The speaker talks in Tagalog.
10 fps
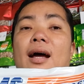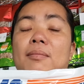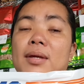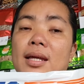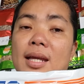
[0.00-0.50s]

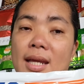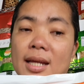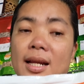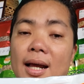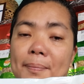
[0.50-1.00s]
daming
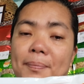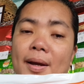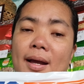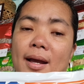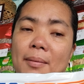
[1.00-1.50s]
hirap,
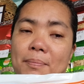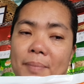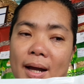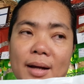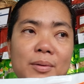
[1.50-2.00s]

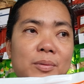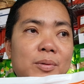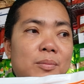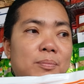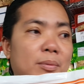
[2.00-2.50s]

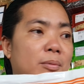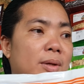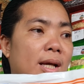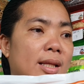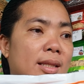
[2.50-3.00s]
pagod,
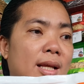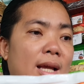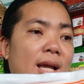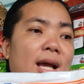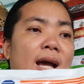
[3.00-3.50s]
puyat,
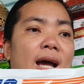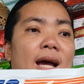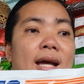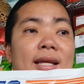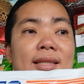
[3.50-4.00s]

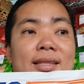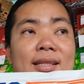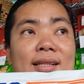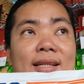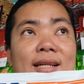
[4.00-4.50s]
at
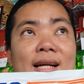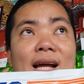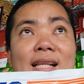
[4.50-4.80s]
uh,